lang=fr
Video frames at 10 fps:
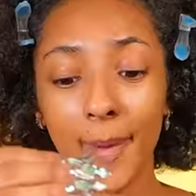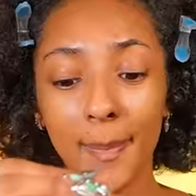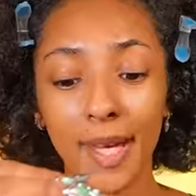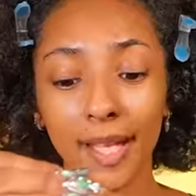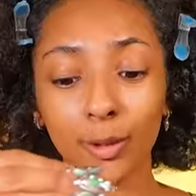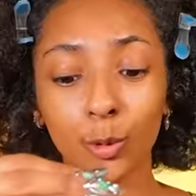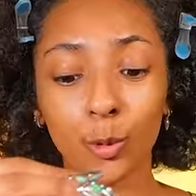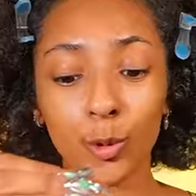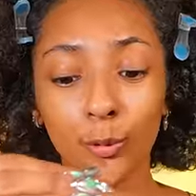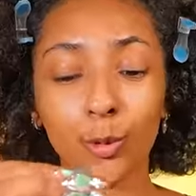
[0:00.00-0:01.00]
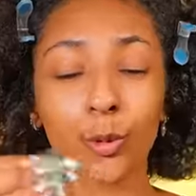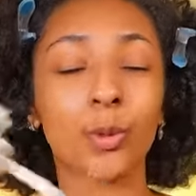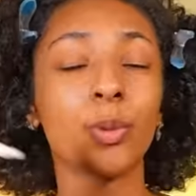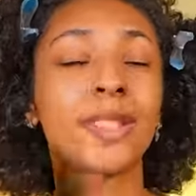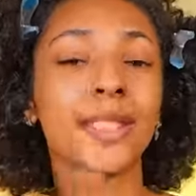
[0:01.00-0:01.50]
Ma mère a toujours voulu
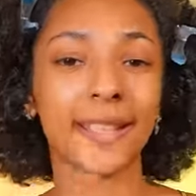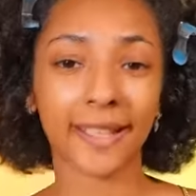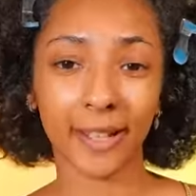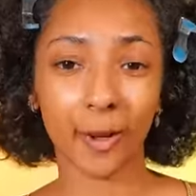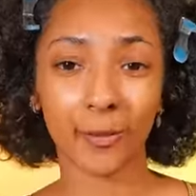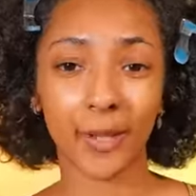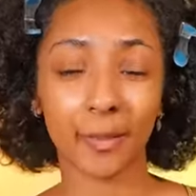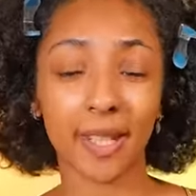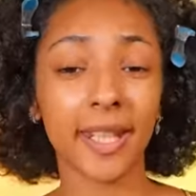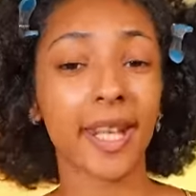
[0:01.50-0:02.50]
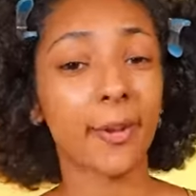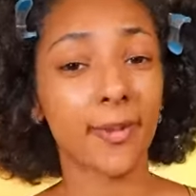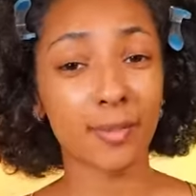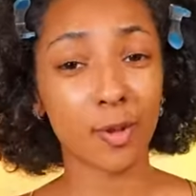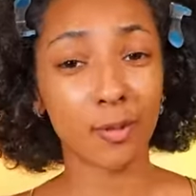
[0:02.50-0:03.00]
une très très grande famille et
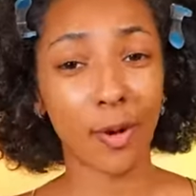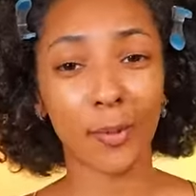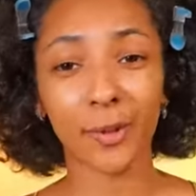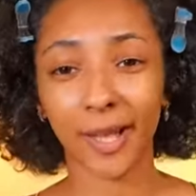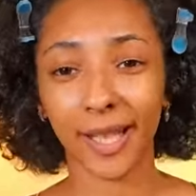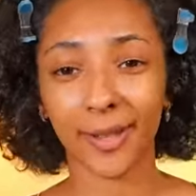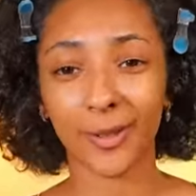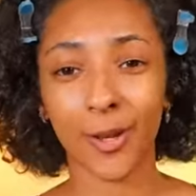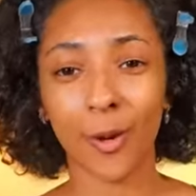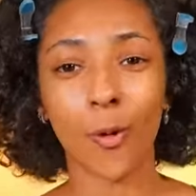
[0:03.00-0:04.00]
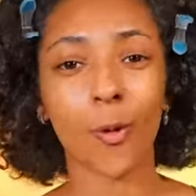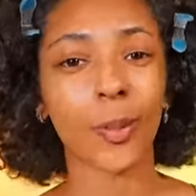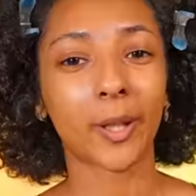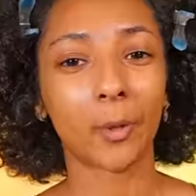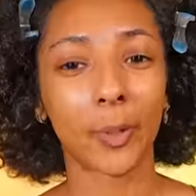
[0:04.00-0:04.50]
visiblement mes frères et sœurs ont
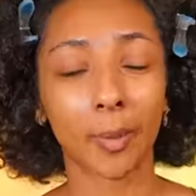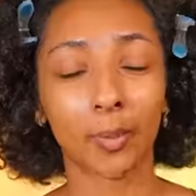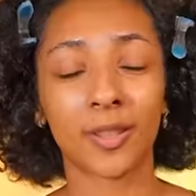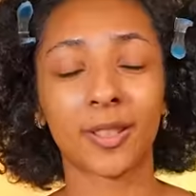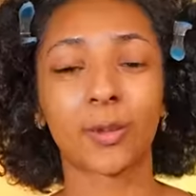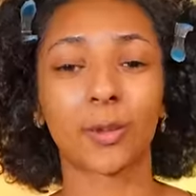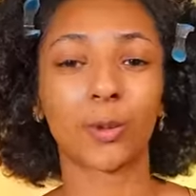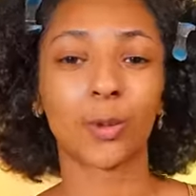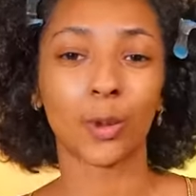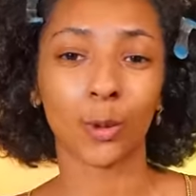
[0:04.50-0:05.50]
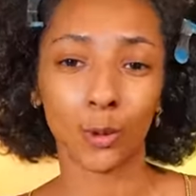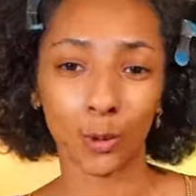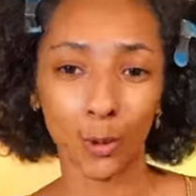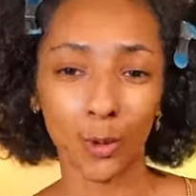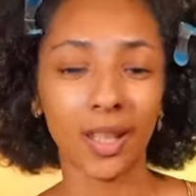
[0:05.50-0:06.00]
pris le pas puisqu'ils ont tous entre
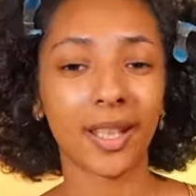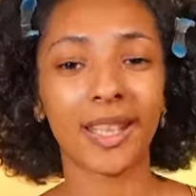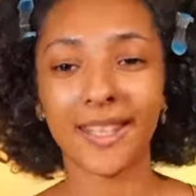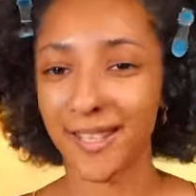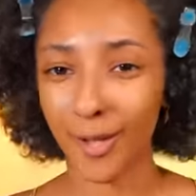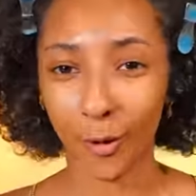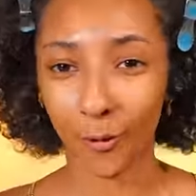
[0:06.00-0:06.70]
deux et 5